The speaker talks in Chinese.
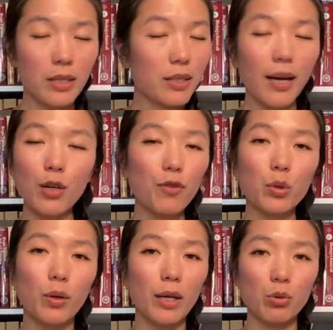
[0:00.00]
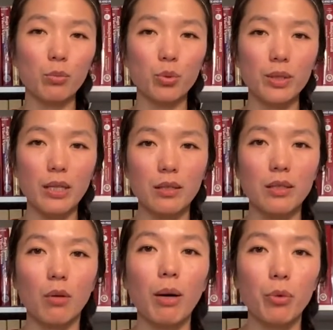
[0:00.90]
在阿育吠陀来说，我们说这样子
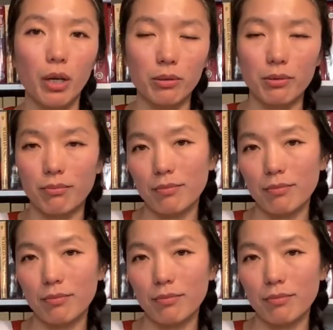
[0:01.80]
消化不好的。